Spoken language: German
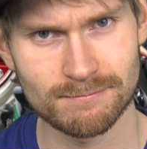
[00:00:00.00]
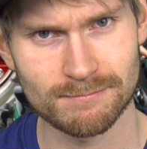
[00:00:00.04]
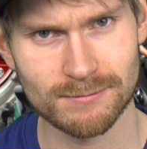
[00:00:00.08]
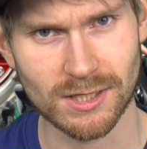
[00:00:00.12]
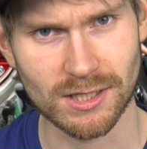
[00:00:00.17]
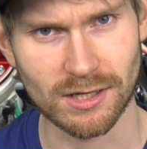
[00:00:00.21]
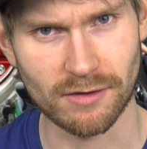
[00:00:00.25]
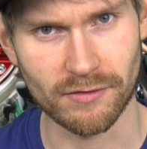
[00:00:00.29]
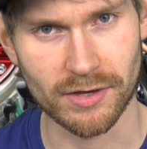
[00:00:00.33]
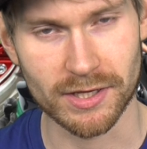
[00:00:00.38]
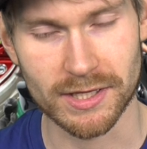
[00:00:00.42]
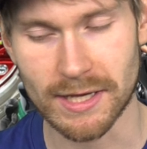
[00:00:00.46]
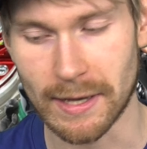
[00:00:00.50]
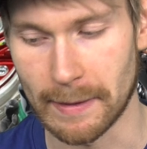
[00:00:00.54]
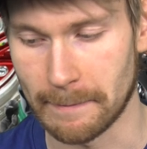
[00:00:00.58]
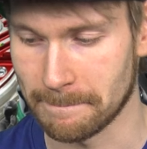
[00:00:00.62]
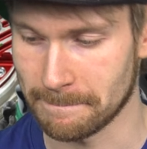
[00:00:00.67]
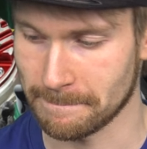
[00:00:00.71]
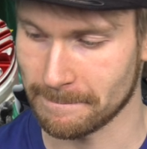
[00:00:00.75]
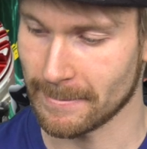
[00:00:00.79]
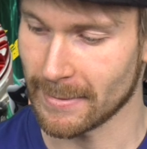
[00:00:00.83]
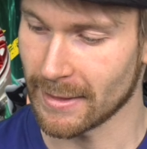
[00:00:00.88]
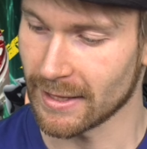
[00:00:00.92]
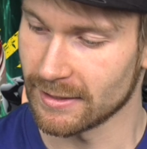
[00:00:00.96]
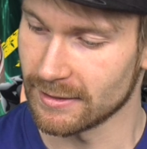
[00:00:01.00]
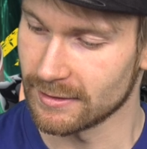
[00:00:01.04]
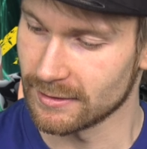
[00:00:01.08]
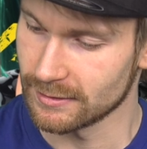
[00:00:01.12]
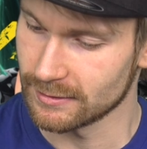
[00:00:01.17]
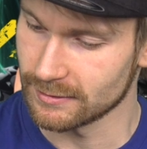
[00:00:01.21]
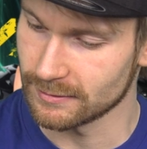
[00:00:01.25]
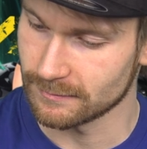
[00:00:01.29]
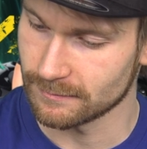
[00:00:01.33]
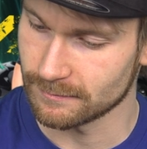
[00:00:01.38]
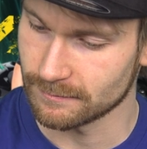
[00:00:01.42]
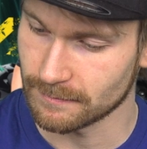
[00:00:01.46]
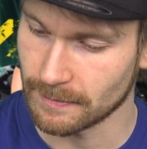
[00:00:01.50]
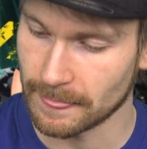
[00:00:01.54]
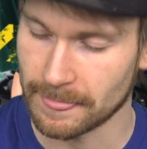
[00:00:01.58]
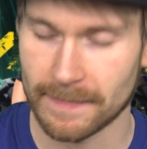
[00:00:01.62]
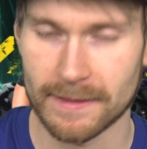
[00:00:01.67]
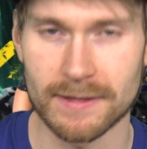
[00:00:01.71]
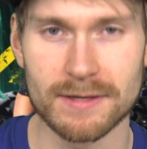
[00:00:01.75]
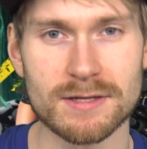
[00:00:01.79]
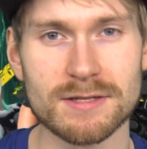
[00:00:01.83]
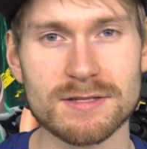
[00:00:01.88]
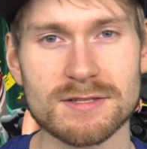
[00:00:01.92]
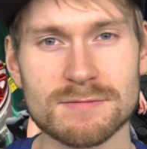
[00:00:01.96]
Das haben wir hier
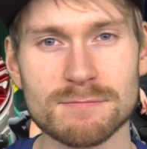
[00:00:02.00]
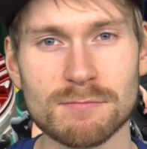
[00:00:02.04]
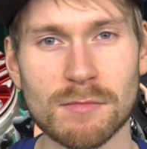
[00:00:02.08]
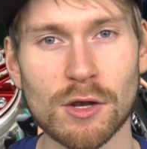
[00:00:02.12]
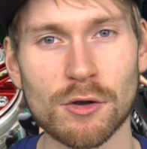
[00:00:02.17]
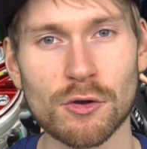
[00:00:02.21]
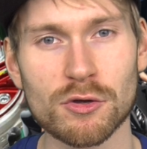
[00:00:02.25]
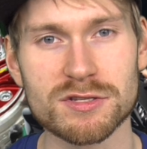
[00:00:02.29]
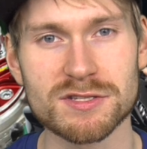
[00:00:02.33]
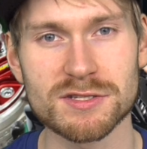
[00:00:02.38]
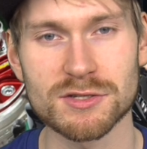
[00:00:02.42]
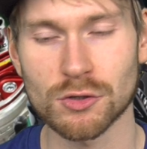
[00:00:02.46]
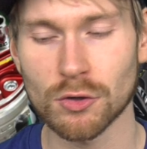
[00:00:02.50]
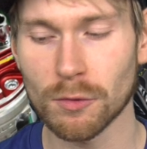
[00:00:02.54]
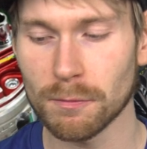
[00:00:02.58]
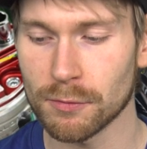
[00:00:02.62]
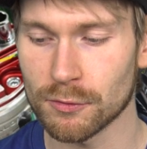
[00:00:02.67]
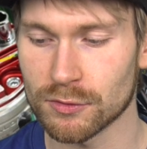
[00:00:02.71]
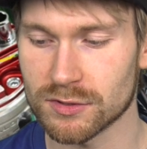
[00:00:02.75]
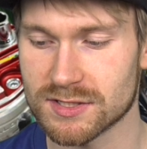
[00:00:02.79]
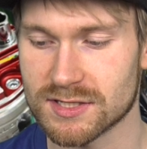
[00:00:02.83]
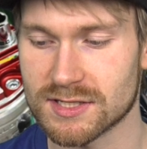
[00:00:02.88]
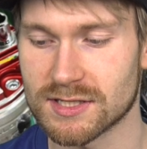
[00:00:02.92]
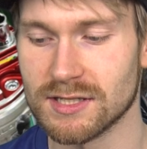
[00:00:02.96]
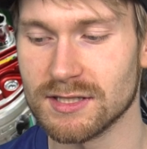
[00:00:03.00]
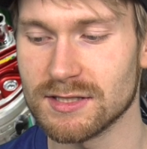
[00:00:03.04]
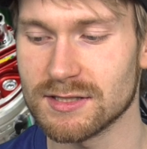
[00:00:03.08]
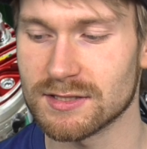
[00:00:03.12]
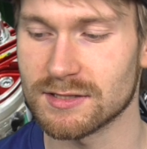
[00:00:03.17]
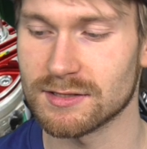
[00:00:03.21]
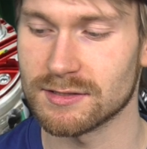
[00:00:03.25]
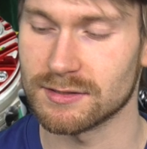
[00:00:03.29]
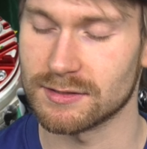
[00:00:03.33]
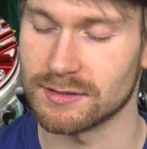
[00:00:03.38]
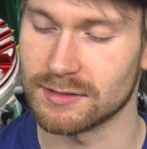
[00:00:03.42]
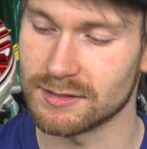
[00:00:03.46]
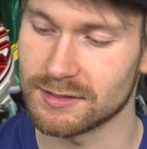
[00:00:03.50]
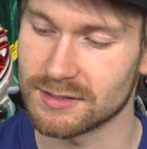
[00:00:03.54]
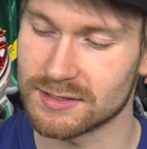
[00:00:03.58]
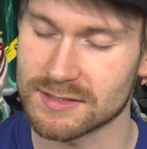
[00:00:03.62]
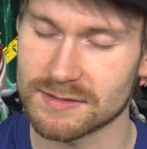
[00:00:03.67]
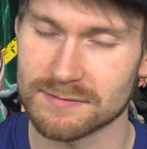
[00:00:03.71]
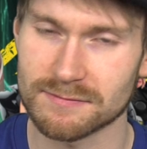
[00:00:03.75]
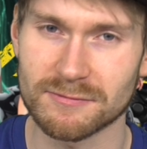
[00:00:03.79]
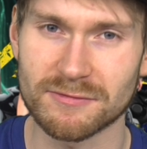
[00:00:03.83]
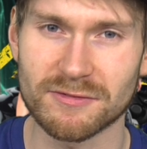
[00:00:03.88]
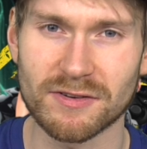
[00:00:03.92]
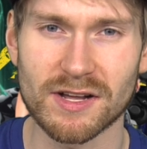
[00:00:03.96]
ist ein Malossi-Kupplungsklit, in
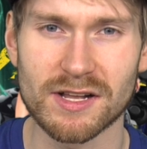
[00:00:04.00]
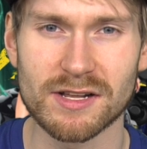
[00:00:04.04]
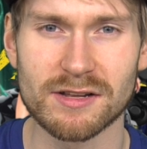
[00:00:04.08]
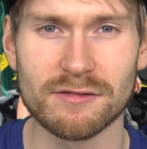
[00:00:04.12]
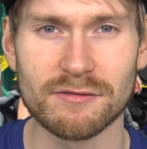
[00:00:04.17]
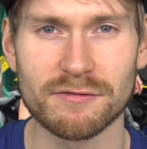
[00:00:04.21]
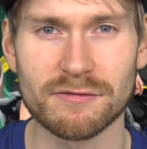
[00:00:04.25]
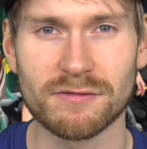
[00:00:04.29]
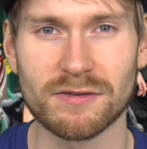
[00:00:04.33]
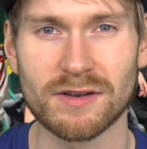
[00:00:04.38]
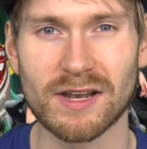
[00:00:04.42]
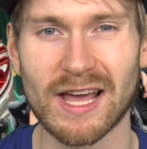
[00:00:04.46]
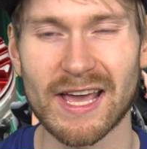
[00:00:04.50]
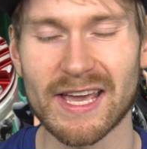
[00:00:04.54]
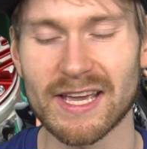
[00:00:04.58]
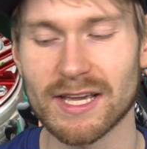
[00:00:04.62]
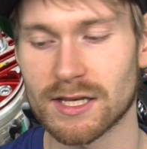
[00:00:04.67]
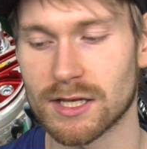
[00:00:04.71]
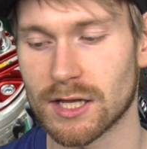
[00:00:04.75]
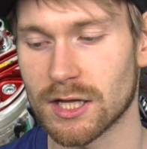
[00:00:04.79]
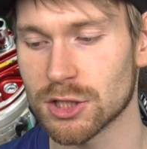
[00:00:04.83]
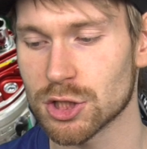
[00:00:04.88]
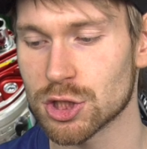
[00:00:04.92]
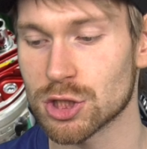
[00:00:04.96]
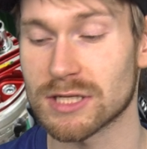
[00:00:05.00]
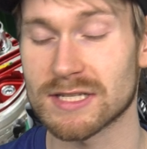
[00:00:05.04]
diesem Fall Fly-Klatsch.